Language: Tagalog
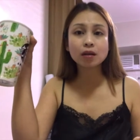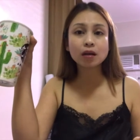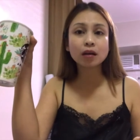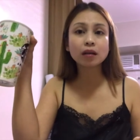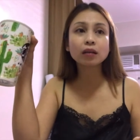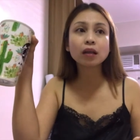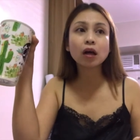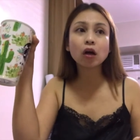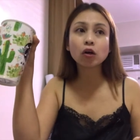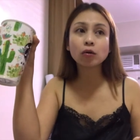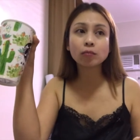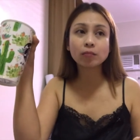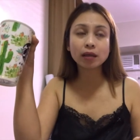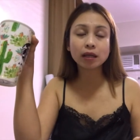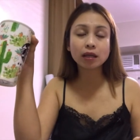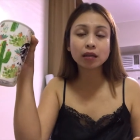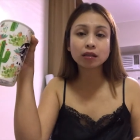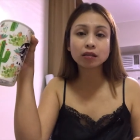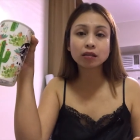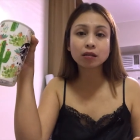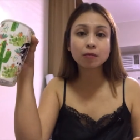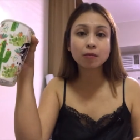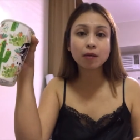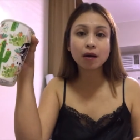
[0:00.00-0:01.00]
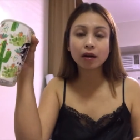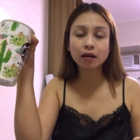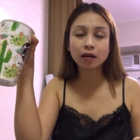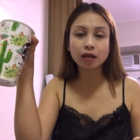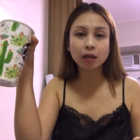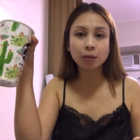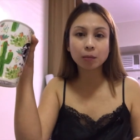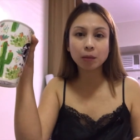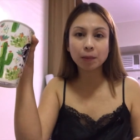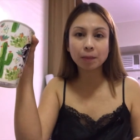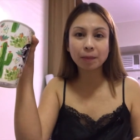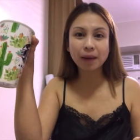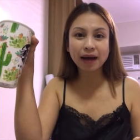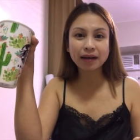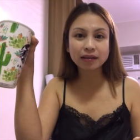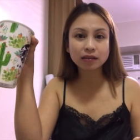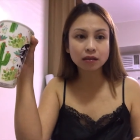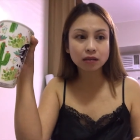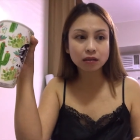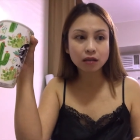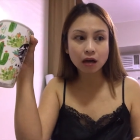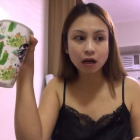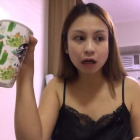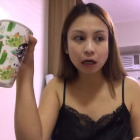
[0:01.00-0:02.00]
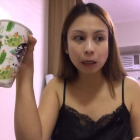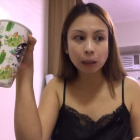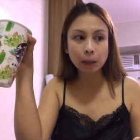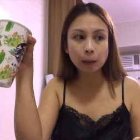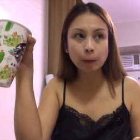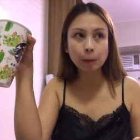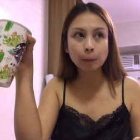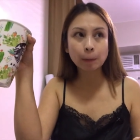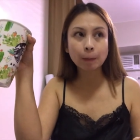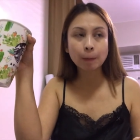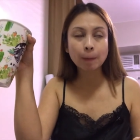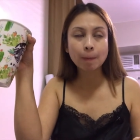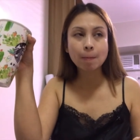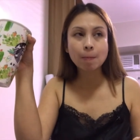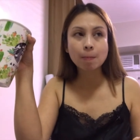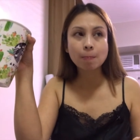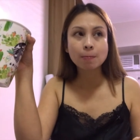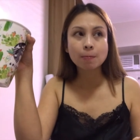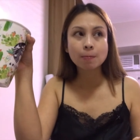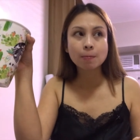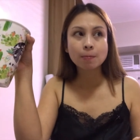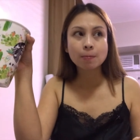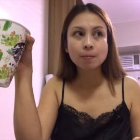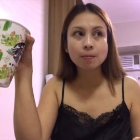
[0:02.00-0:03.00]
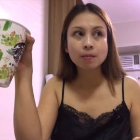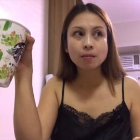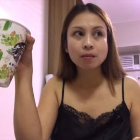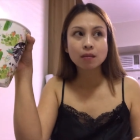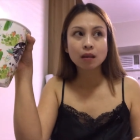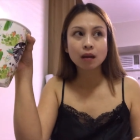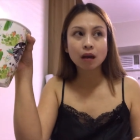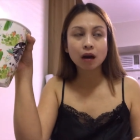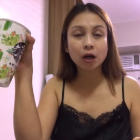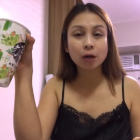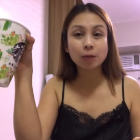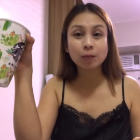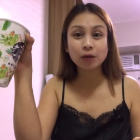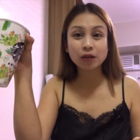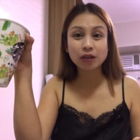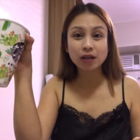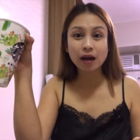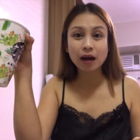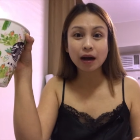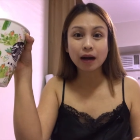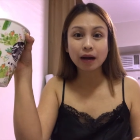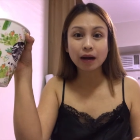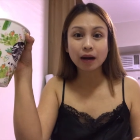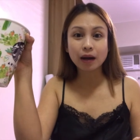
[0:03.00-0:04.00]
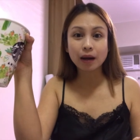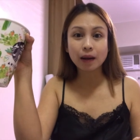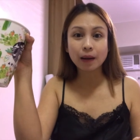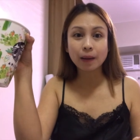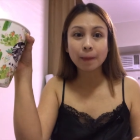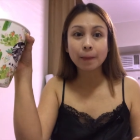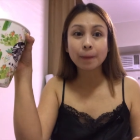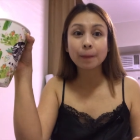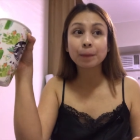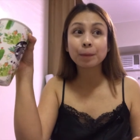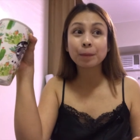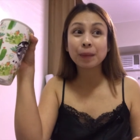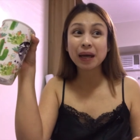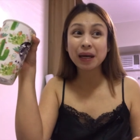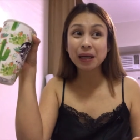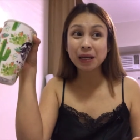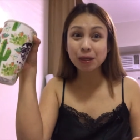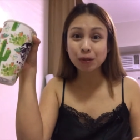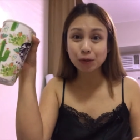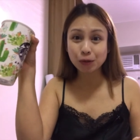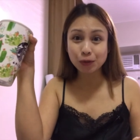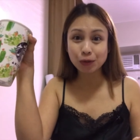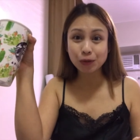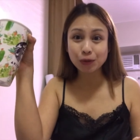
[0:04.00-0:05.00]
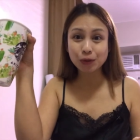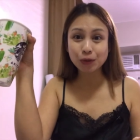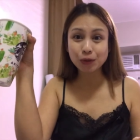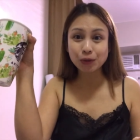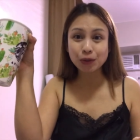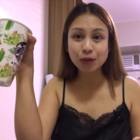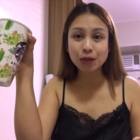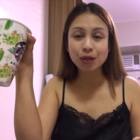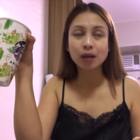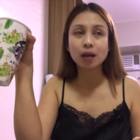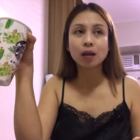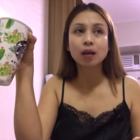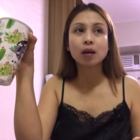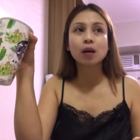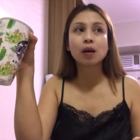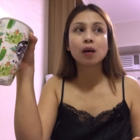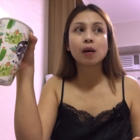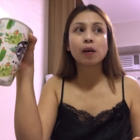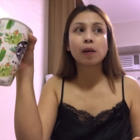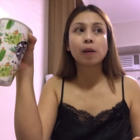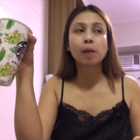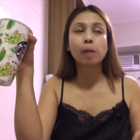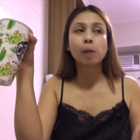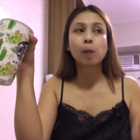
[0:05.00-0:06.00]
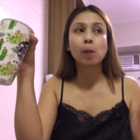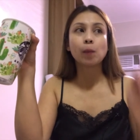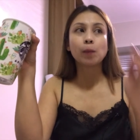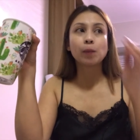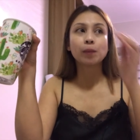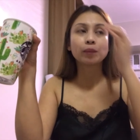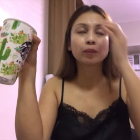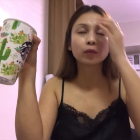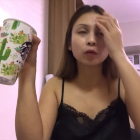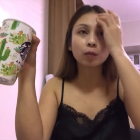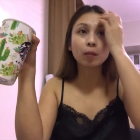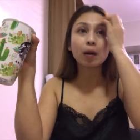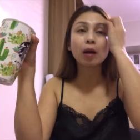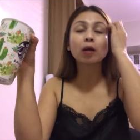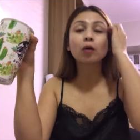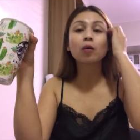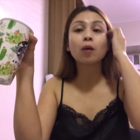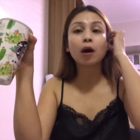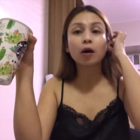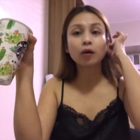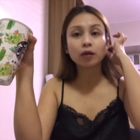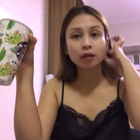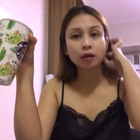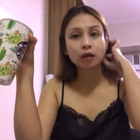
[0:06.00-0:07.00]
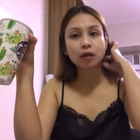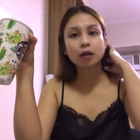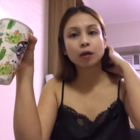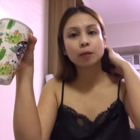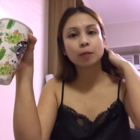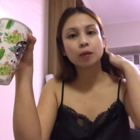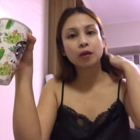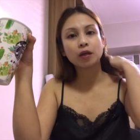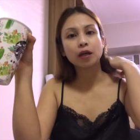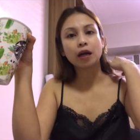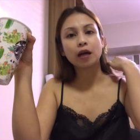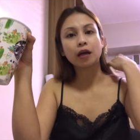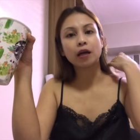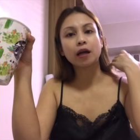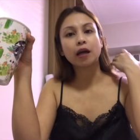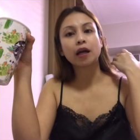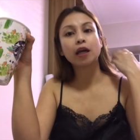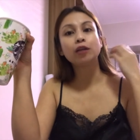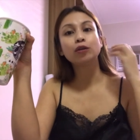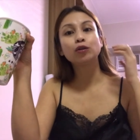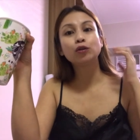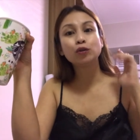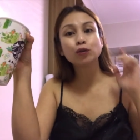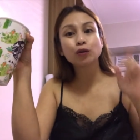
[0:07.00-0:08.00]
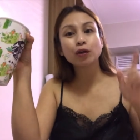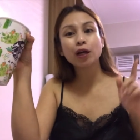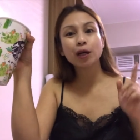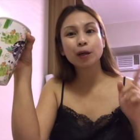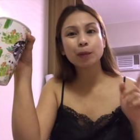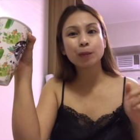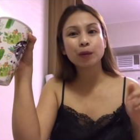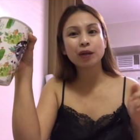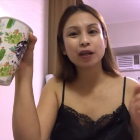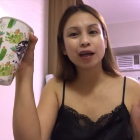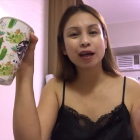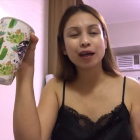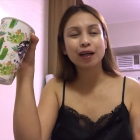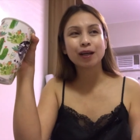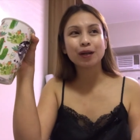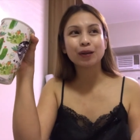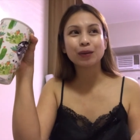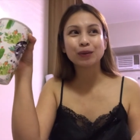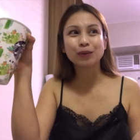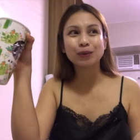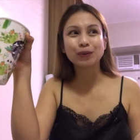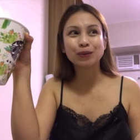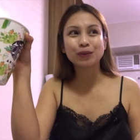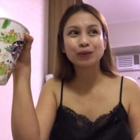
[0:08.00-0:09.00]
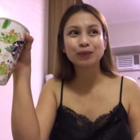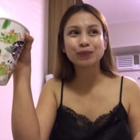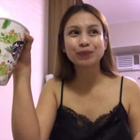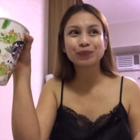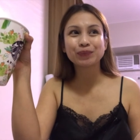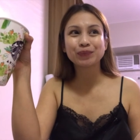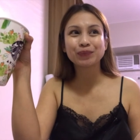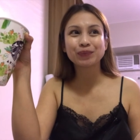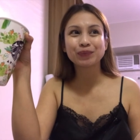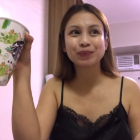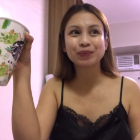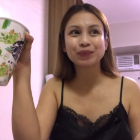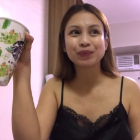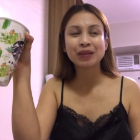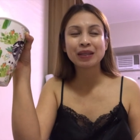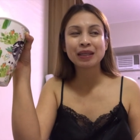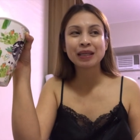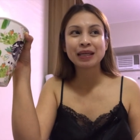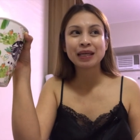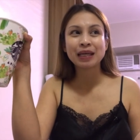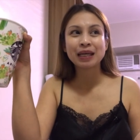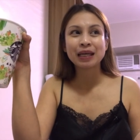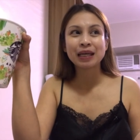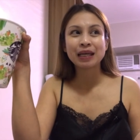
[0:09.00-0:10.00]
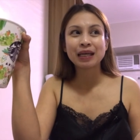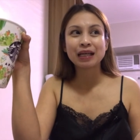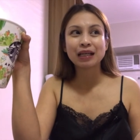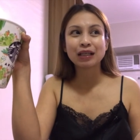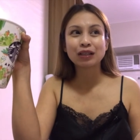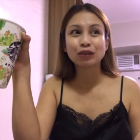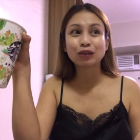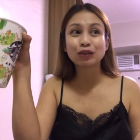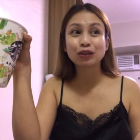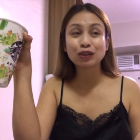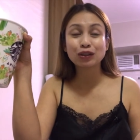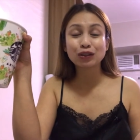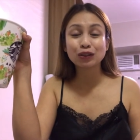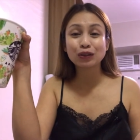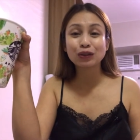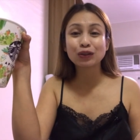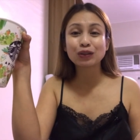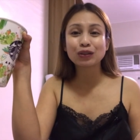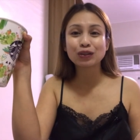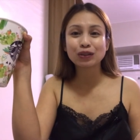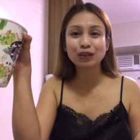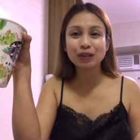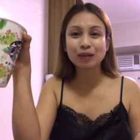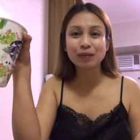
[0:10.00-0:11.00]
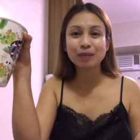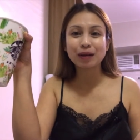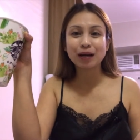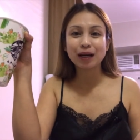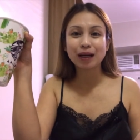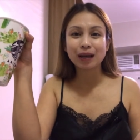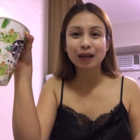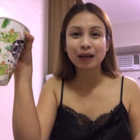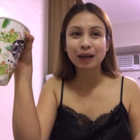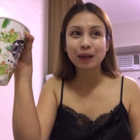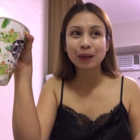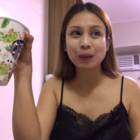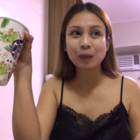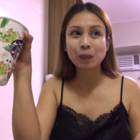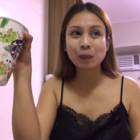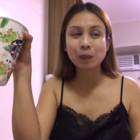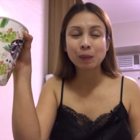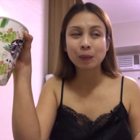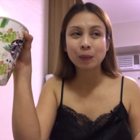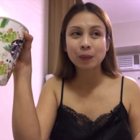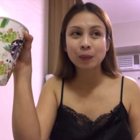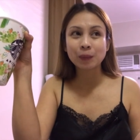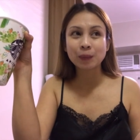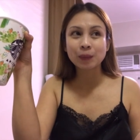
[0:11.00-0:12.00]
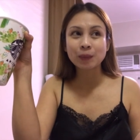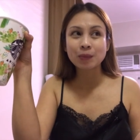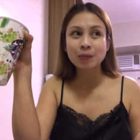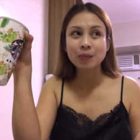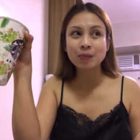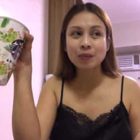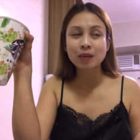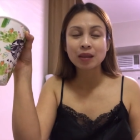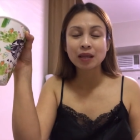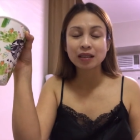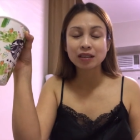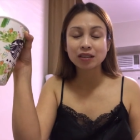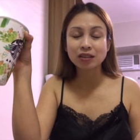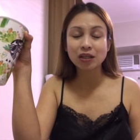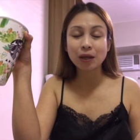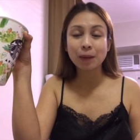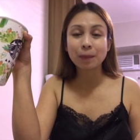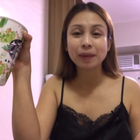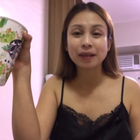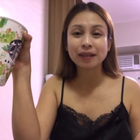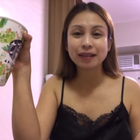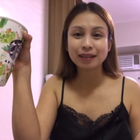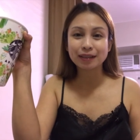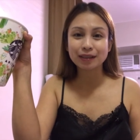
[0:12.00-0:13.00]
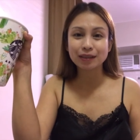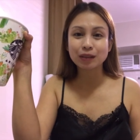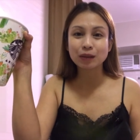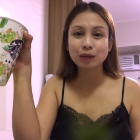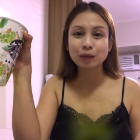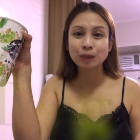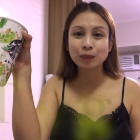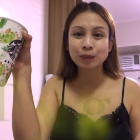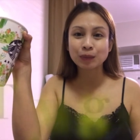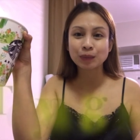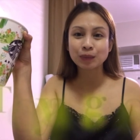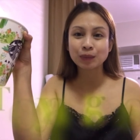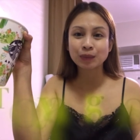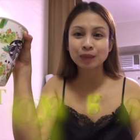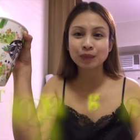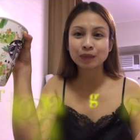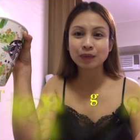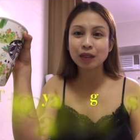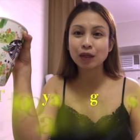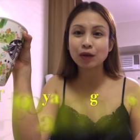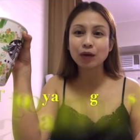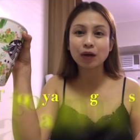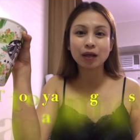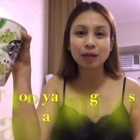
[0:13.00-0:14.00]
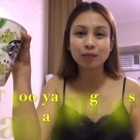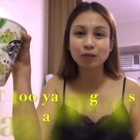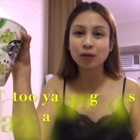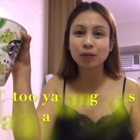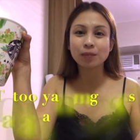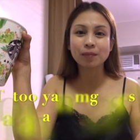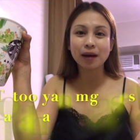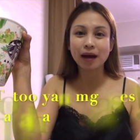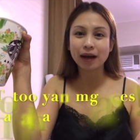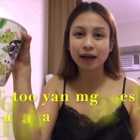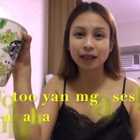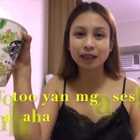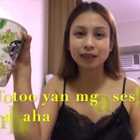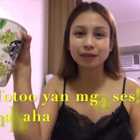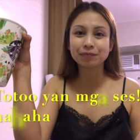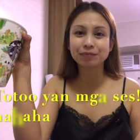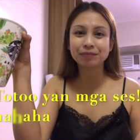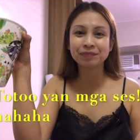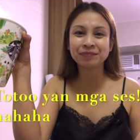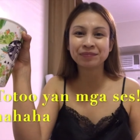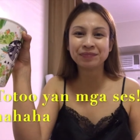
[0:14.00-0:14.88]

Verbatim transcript: Hindi ako mahilig sa mga creamy pasta, carbonara, pero gumagawa ako ng carbonara. And yung carbonara ko, gustong-gusto ng mga Japanese. Hindi ko alam kung bakit.